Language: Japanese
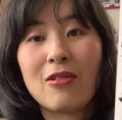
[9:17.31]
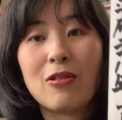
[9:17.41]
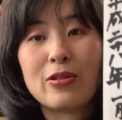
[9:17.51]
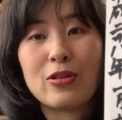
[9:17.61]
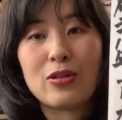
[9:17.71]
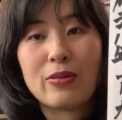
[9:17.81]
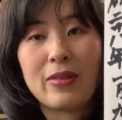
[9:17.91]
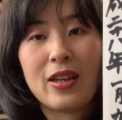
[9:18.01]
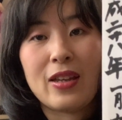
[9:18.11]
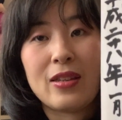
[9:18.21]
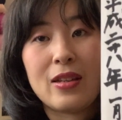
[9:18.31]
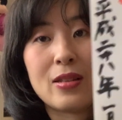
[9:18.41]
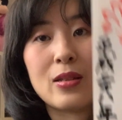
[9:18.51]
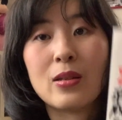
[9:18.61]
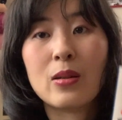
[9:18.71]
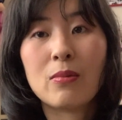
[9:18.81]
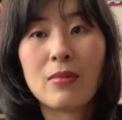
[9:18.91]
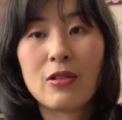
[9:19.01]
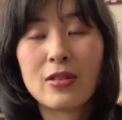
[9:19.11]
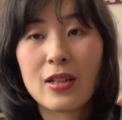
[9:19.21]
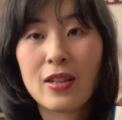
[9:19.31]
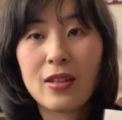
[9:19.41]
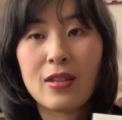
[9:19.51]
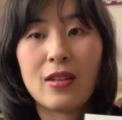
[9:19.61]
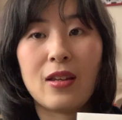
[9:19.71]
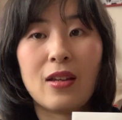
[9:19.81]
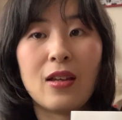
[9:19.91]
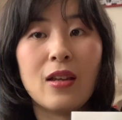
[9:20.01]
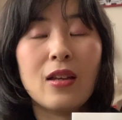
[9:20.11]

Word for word: おすすめです。まあ、うさぎって